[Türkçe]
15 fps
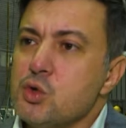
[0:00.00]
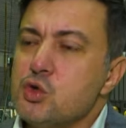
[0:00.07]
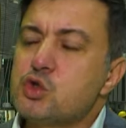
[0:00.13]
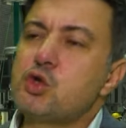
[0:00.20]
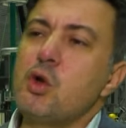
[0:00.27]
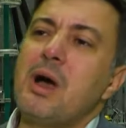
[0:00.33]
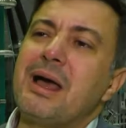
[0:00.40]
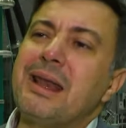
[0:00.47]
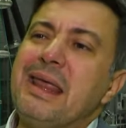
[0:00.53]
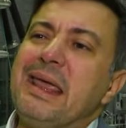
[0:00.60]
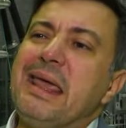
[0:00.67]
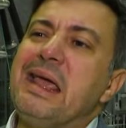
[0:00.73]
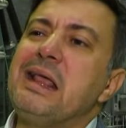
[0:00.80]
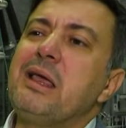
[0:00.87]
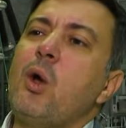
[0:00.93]
Şu an
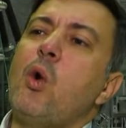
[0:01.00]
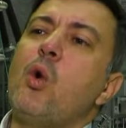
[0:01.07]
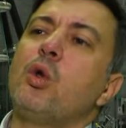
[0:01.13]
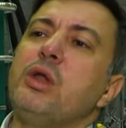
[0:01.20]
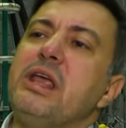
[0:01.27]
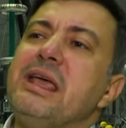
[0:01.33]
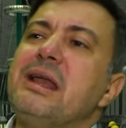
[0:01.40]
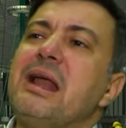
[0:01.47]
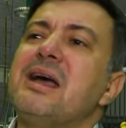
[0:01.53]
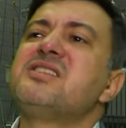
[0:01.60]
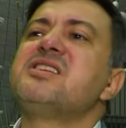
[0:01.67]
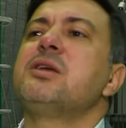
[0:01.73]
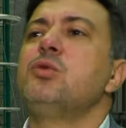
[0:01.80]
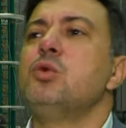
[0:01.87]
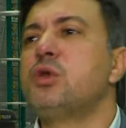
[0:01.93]
ilk 10
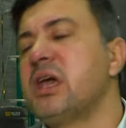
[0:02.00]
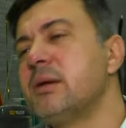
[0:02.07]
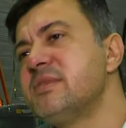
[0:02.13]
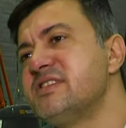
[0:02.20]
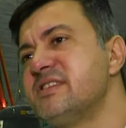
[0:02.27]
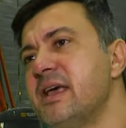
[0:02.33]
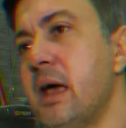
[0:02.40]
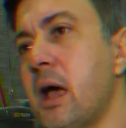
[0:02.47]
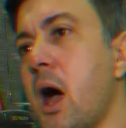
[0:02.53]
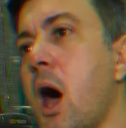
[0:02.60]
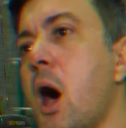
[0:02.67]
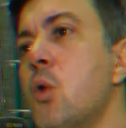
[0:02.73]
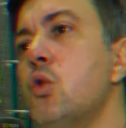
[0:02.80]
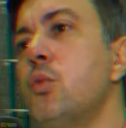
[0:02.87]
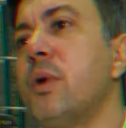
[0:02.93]
ihracat ülkemizde
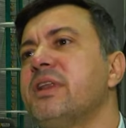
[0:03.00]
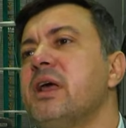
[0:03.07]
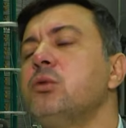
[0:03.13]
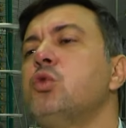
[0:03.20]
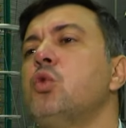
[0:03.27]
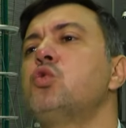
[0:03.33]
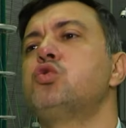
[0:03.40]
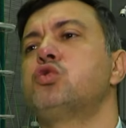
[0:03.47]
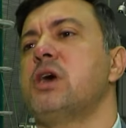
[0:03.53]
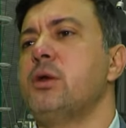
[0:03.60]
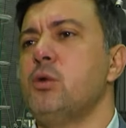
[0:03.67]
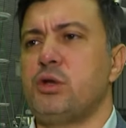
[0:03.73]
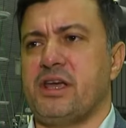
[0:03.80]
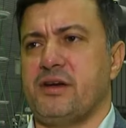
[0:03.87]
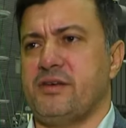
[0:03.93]
Avrupa'dan 9
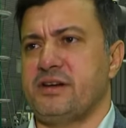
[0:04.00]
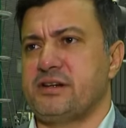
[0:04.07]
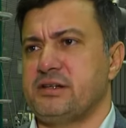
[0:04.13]
tane ülke var.